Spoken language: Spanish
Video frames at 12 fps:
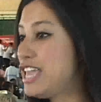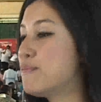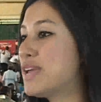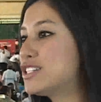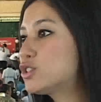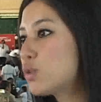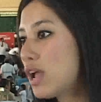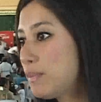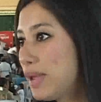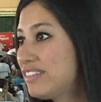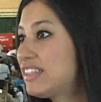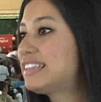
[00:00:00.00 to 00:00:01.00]

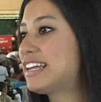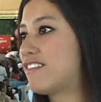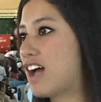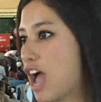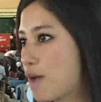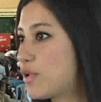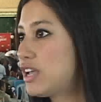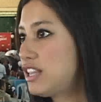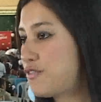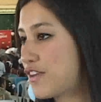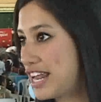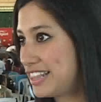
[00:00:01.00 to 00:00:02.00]
mensualmente trabajamos en
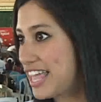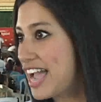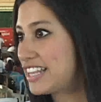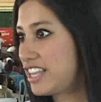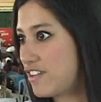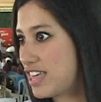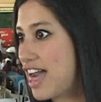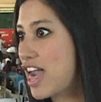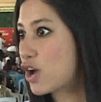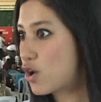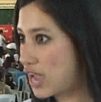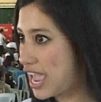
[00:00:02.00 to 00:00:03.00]
diferentes
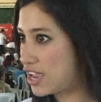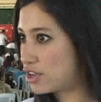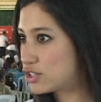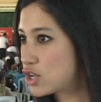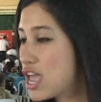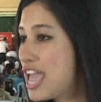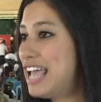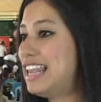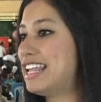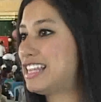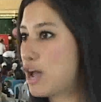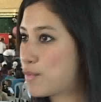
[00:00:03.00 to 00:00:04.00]
actividades con ellos.
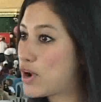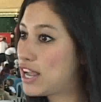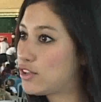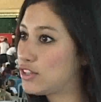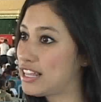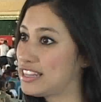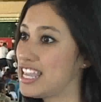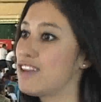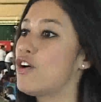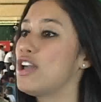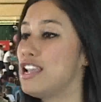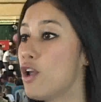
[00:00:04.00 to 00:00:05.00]
Les damos el
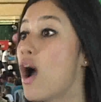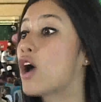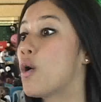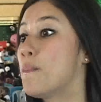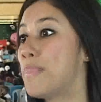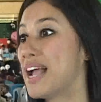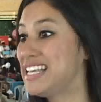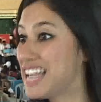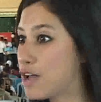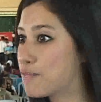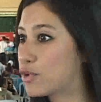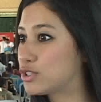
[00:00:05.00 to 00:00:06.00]
donativo y los
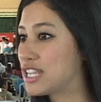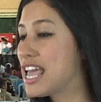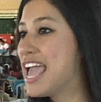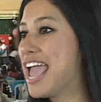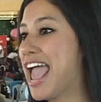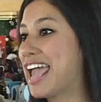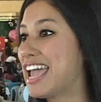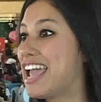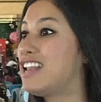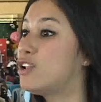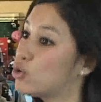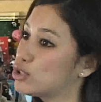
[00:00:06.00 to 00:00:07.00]
acompañamos en
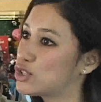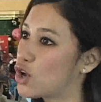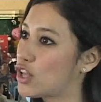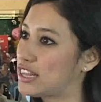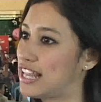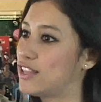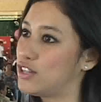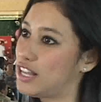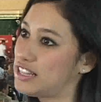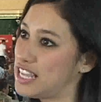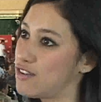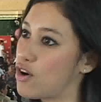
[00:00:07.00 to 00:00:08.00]
el uso del
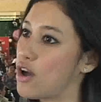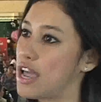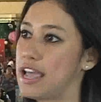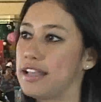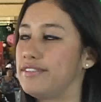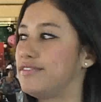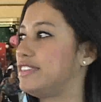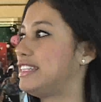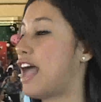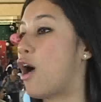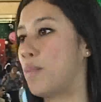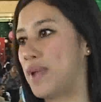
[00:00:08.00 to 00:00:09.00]
donativo en
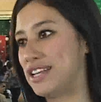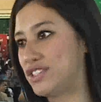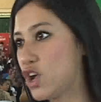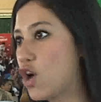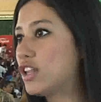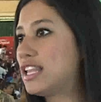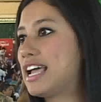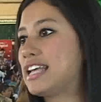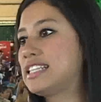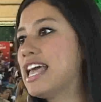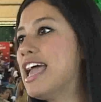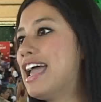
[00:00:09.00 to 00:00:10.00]
las
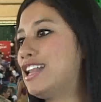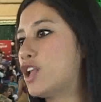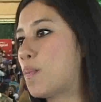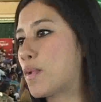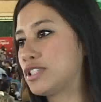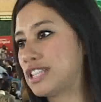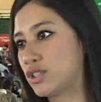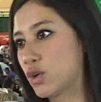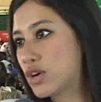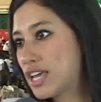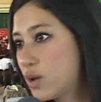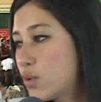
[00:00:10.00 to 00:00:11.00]
operaciones, en los procesos
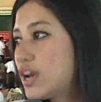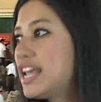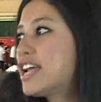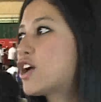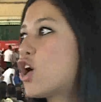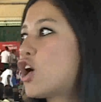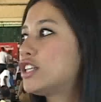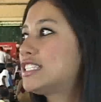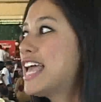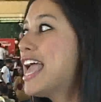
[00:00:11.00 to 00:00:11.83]
quirúrgicos.